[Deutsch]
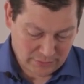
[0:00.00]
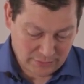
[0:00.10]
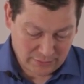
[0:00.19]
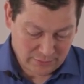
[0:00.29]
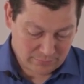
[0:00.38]

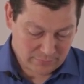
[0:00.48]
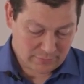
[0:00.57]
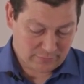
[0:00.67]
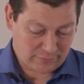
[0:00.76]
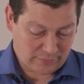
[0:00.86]
Hier
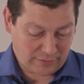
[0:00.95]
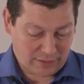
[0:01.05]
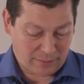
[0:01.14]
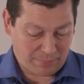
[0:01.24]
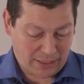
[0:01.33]
seht
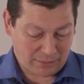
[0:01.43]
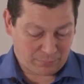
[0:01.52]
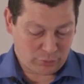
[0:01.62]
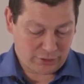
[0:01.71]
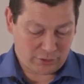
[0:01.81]
ihr eine
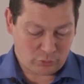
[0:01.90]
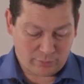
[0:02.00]
blank polierte